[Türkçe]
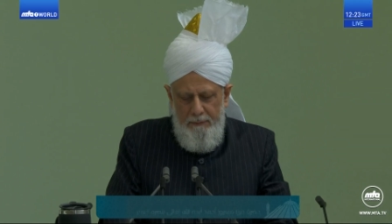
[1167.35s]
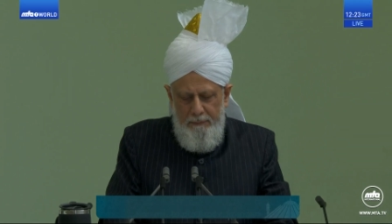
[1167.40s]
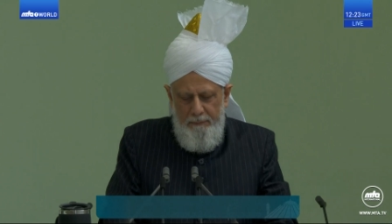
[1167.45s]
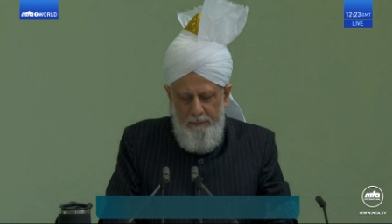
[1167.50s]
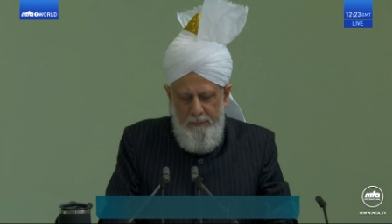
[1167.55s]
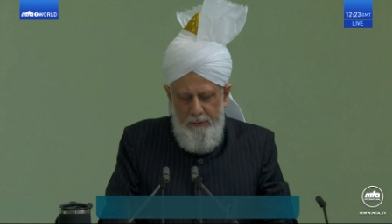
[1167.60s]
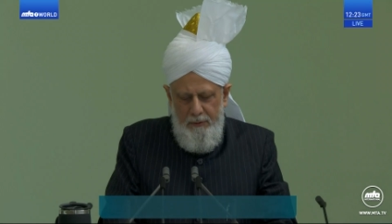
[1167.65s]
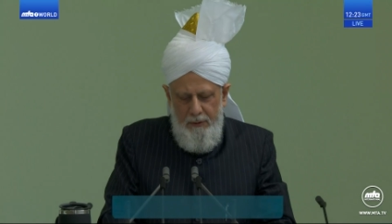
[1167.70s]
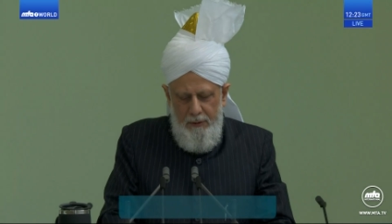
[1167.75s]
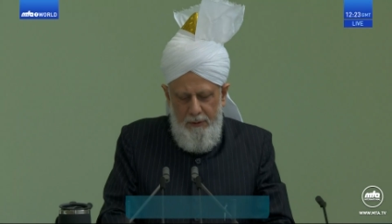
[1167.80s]

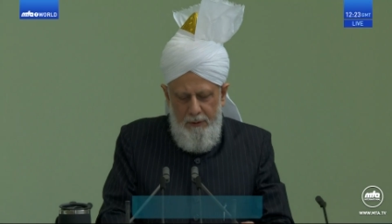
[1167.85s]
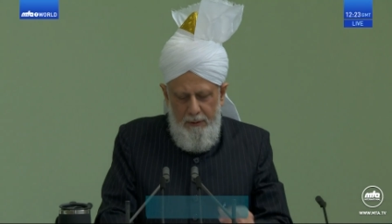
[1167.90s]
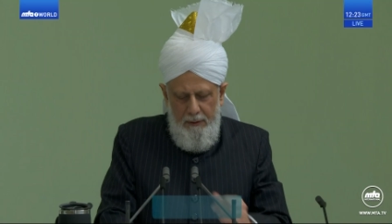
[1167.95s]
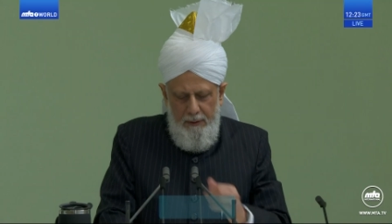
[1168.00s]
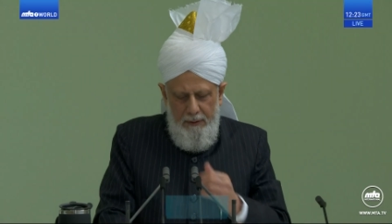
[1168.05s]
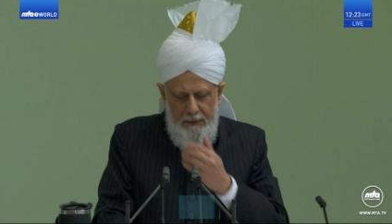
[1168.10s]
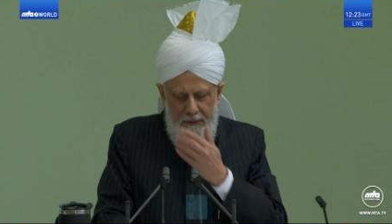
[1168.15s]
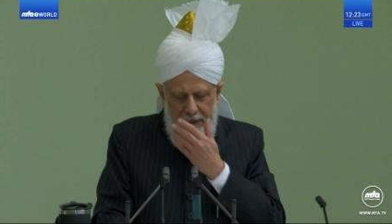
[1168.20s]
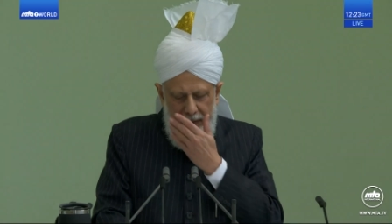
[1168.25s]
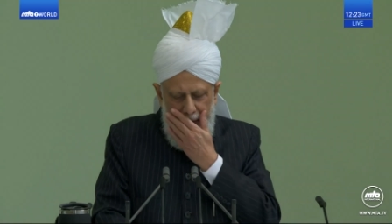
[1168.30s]

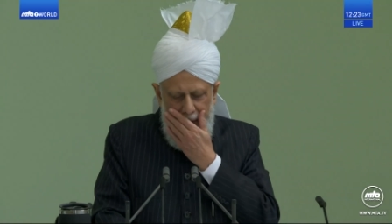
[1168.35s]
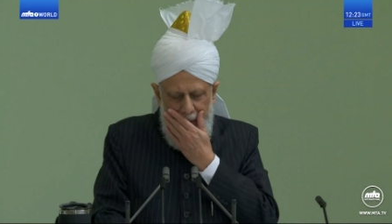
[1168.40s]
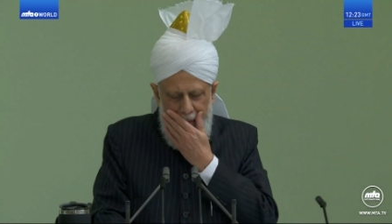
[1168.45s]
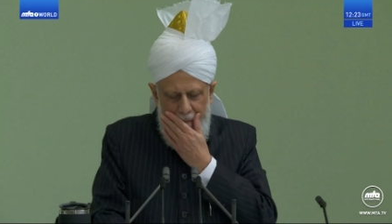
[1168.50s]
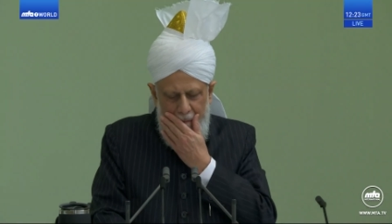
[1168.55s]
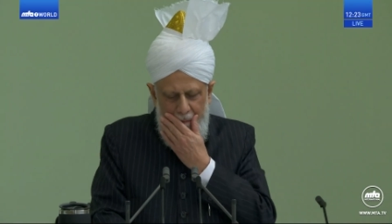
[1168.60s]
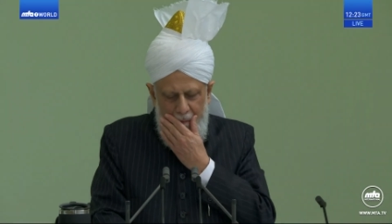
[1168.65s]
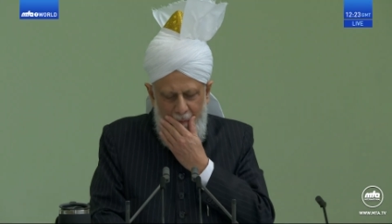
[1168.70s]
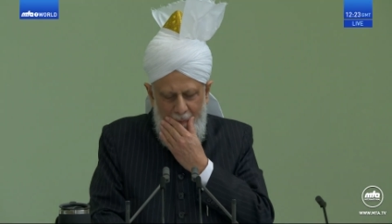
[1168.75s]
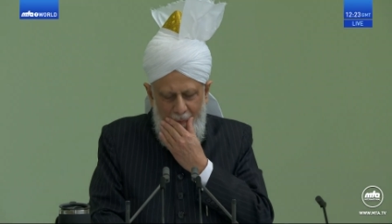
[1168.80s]
Müslümanlara
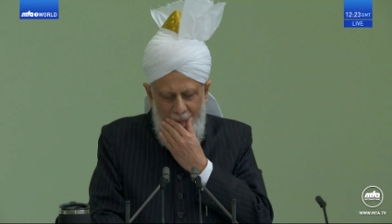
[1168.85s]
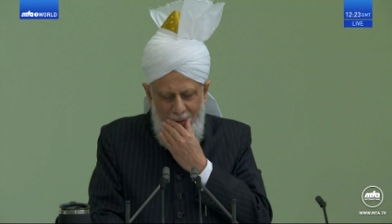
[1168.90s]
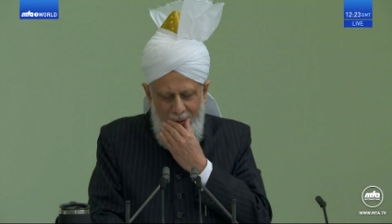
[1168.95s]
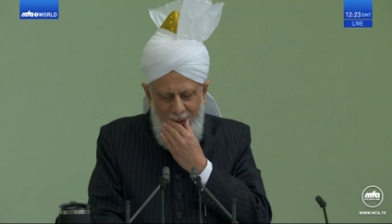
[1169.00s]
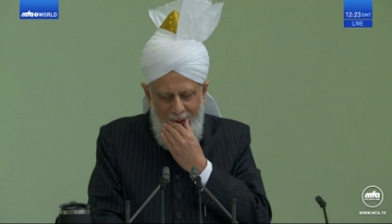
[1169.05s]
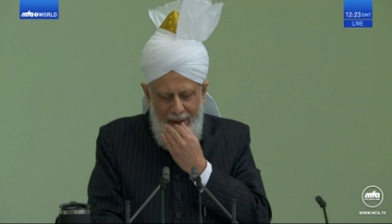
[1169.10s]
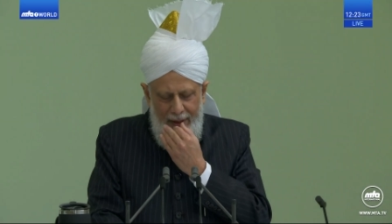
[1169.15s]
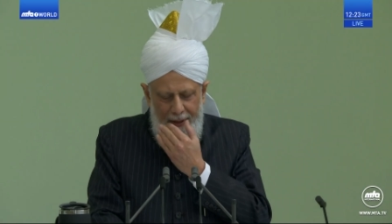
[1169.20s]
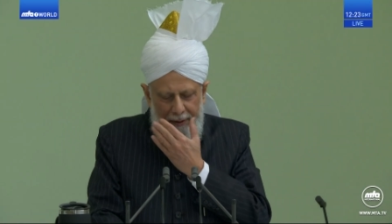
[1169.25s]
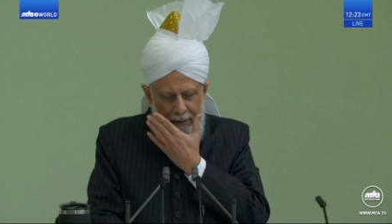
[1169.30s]

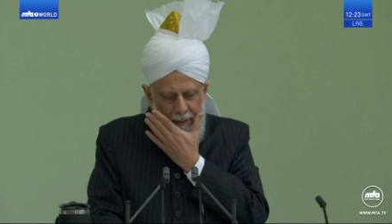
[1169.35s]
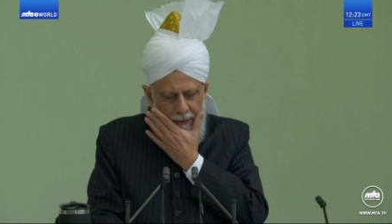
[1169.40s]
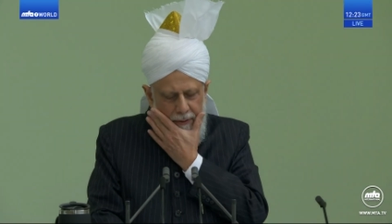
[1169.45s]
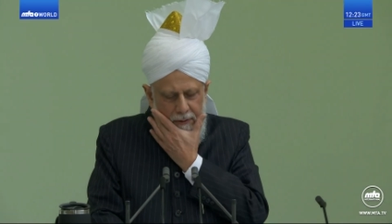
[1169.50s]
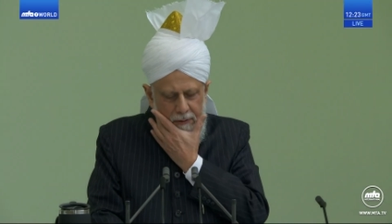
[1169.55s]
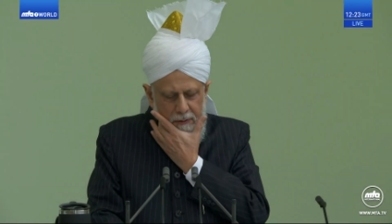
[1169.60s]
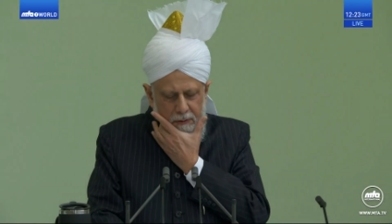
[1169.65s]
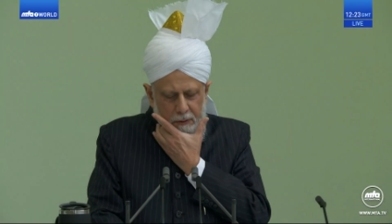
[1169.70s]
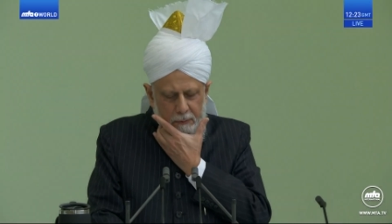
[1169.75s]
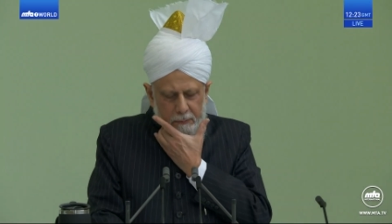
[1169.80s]
anlattılar,
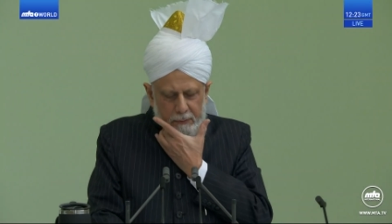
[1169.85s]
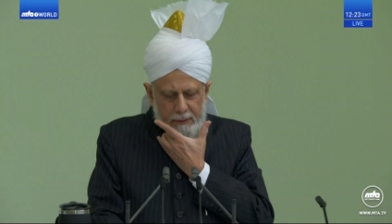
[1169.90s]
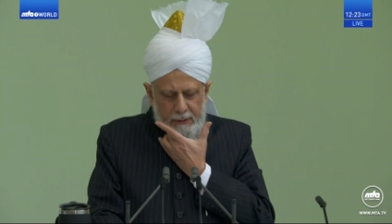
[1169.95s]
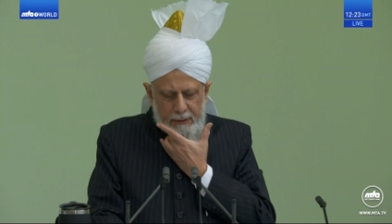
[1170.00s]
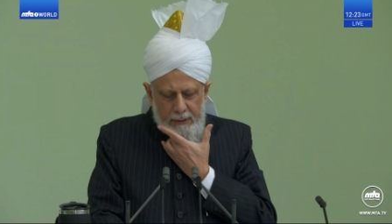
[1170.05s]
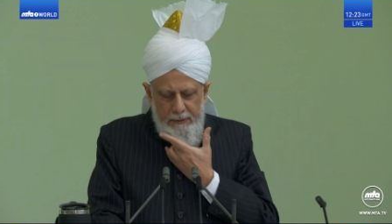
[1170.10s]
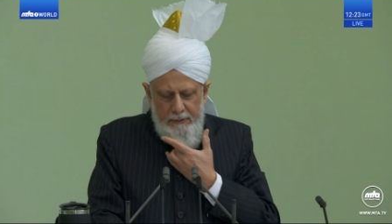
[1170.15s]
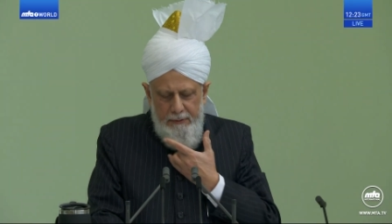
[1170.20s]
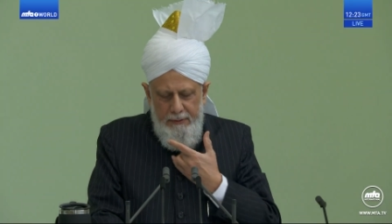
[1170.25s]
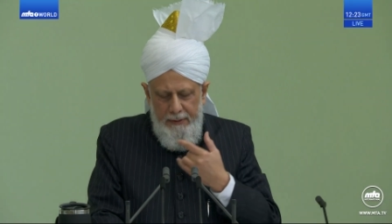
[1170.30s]

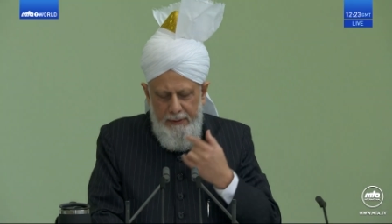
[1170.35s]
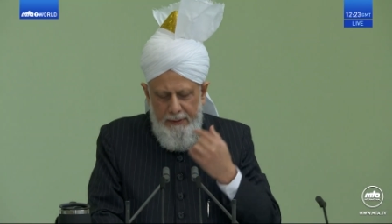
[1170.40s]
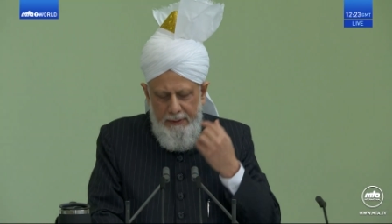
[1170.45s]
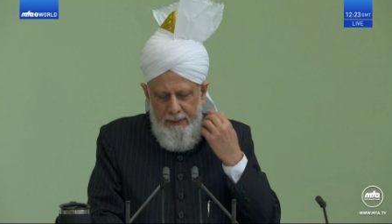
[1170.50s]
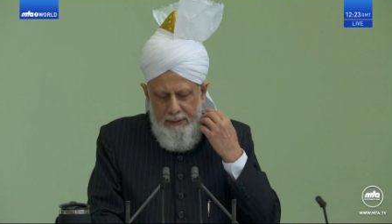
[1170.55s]
anlattı.